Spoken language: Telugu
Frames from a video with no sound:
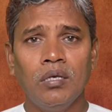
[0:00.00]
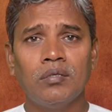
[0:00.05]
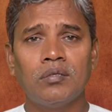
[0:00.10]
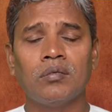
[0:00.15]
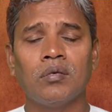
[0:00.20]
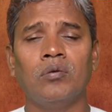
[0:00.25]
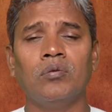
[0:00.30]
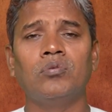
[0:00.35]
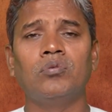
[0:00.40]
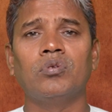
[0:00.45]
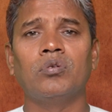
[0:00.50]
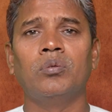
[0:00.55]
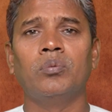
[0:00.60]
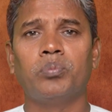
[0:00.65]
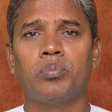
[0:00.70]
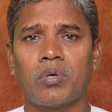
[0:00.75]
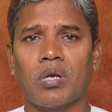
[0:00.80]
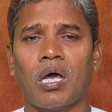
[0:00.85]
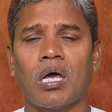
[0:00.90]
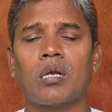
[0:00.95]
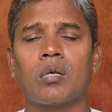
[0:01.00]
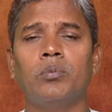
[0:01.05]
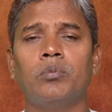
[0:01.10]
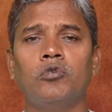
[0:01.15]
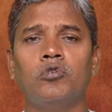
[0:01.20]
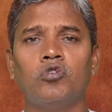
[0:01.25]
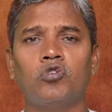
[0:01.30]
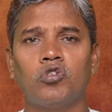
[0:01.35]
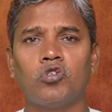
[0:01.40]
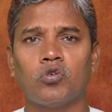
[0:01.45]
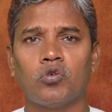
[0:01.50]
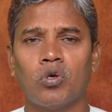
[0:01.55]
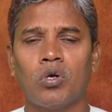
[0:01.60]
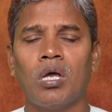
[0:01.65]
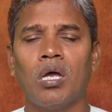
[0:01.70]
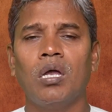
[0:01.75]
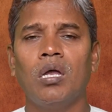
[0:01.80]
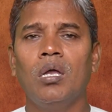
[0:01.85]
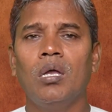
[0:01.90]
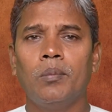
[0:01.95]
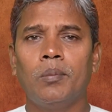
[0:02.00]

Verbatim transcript: ఈ సంవత్సరం ప్రారంభం నుంచి కూడా